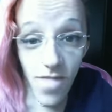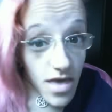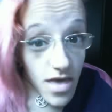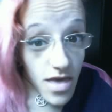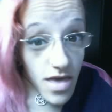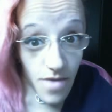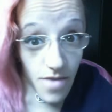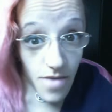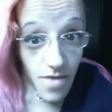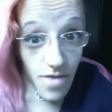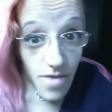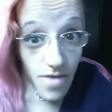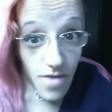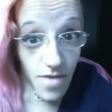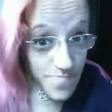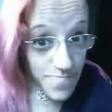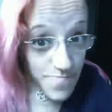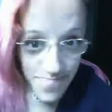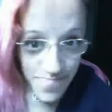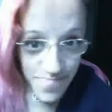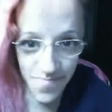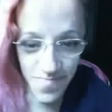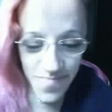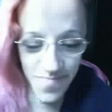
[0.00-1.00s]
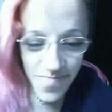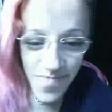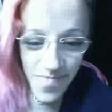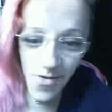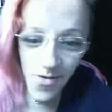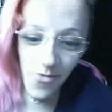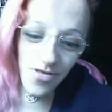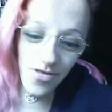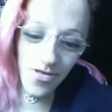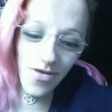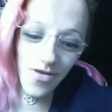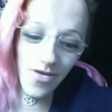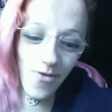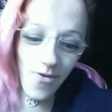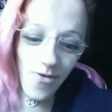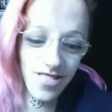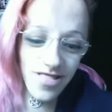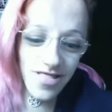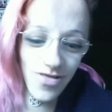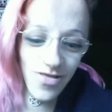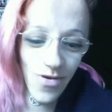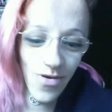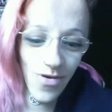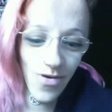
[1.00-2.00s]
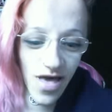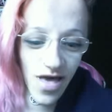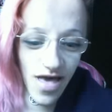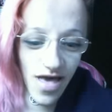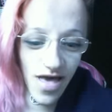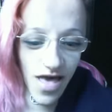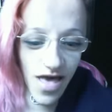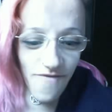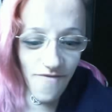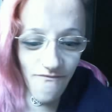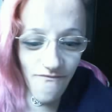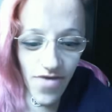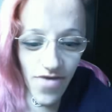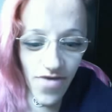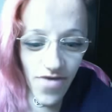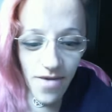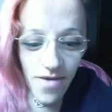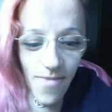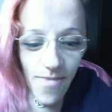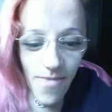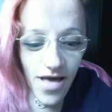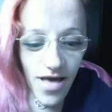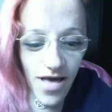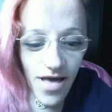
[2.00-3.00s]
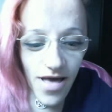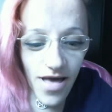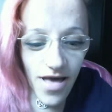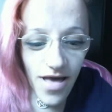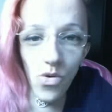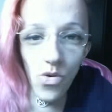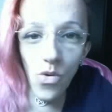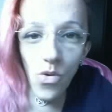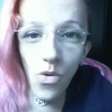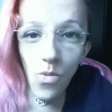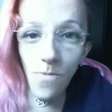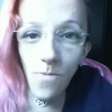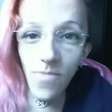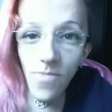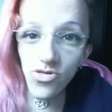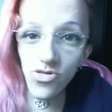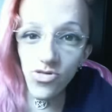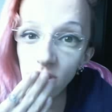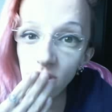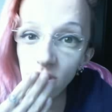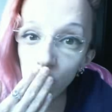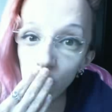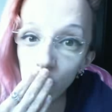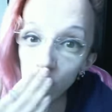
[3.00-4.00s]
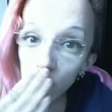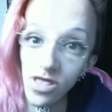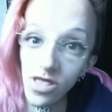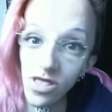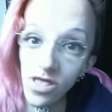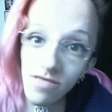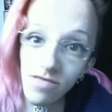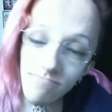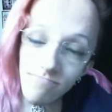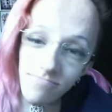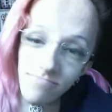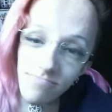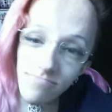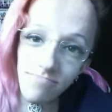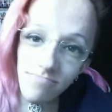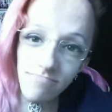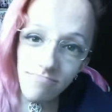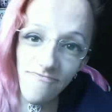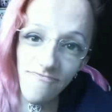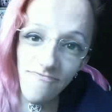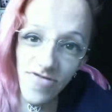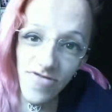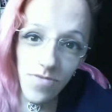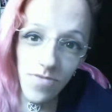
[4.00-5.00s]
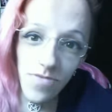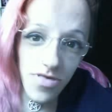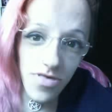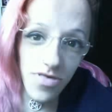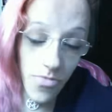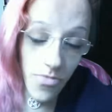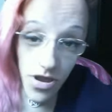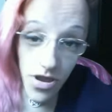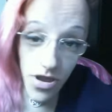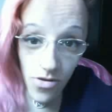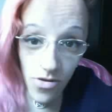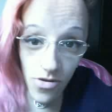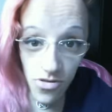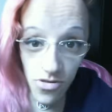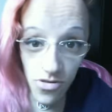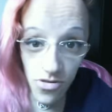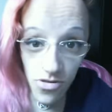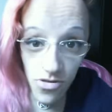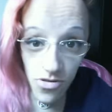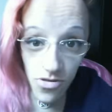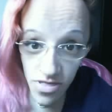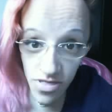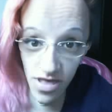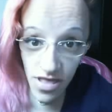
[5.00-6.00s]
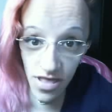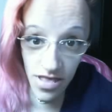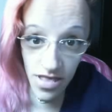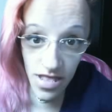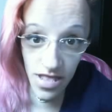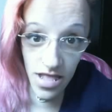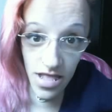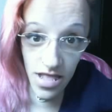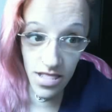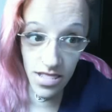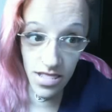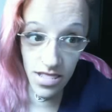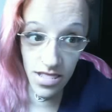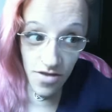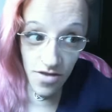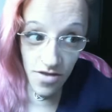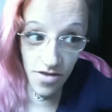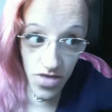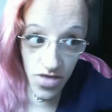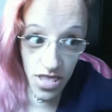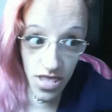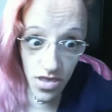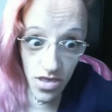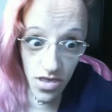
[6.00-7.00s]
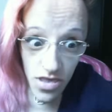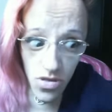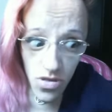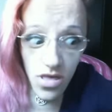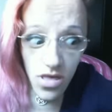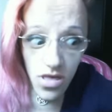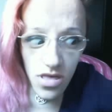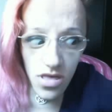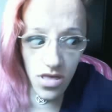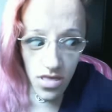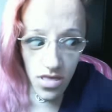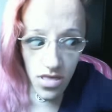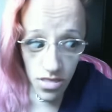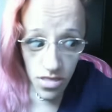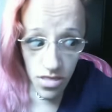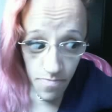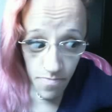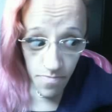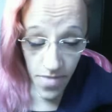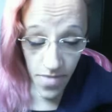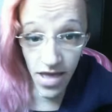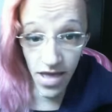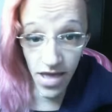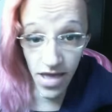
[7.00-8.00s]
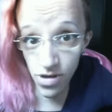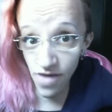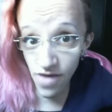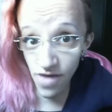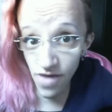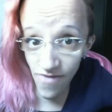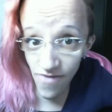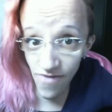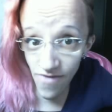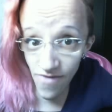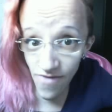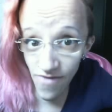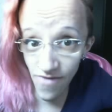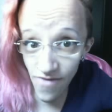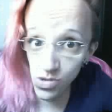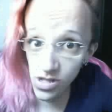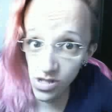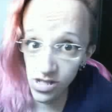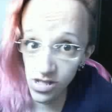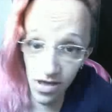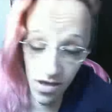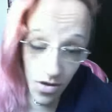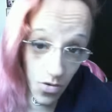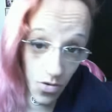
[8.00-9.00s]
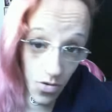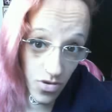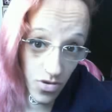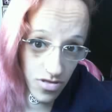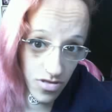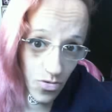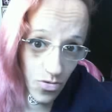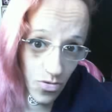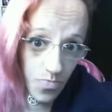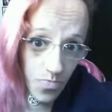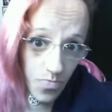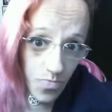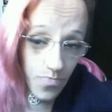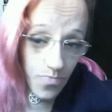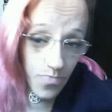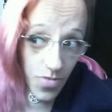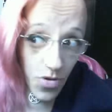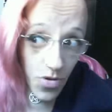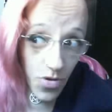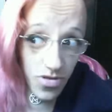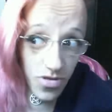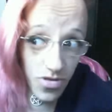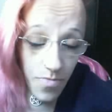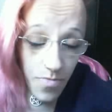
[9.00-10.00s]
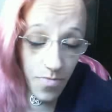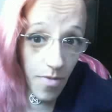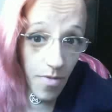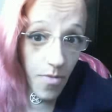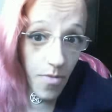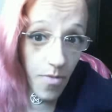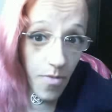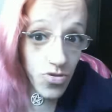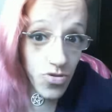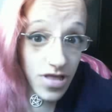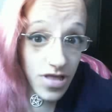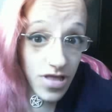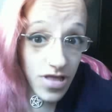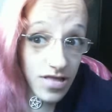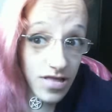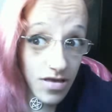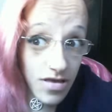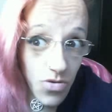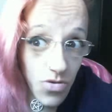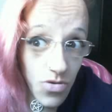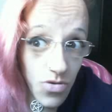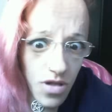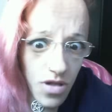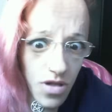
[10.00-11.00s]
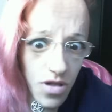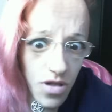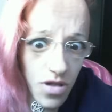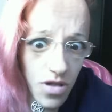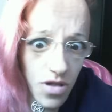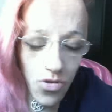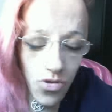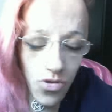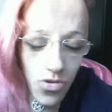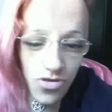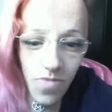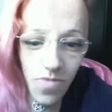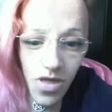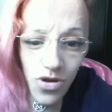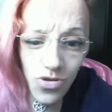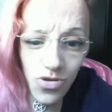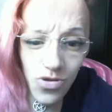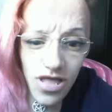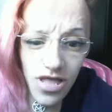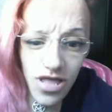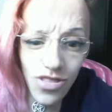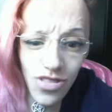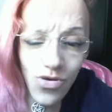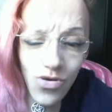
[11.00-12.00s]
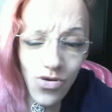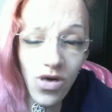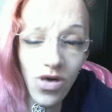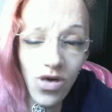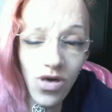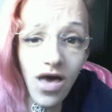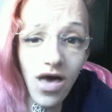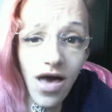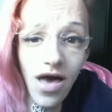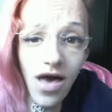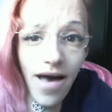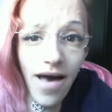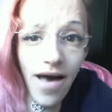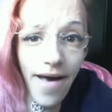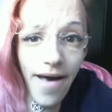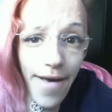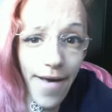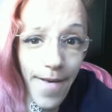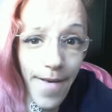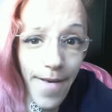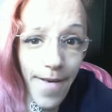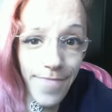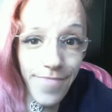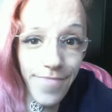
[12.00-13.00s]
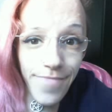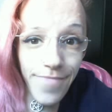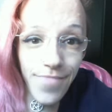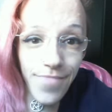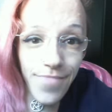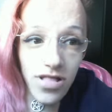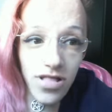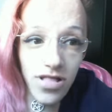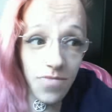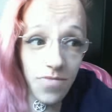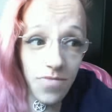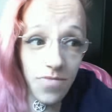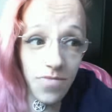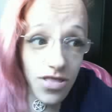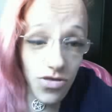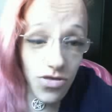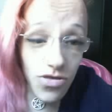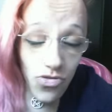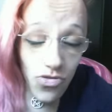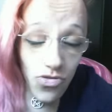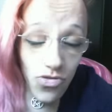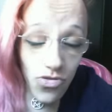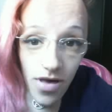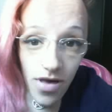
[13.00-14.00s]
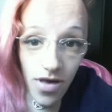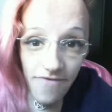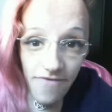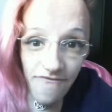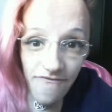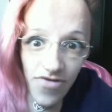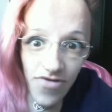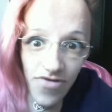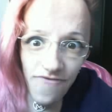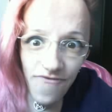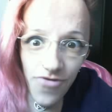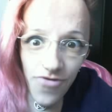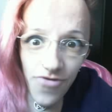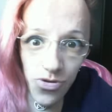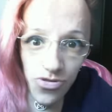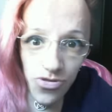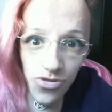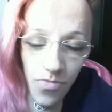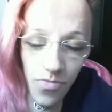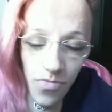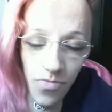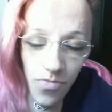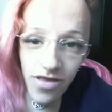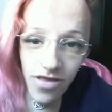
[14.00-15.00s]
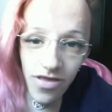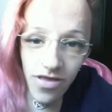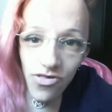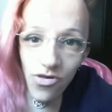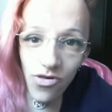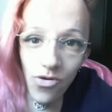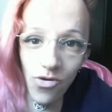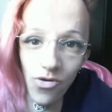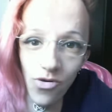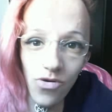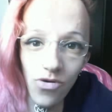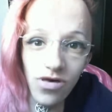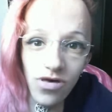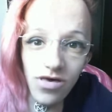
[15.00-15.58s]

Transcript: e basta questo è quanto vi mando un bacione fatemi sapere cosa ne pensate del servizio spero che vada in onda in, questo, in questa prima puntata almeno così mi hanno detto um, altrimenti insomma vi farò sapere se, ho,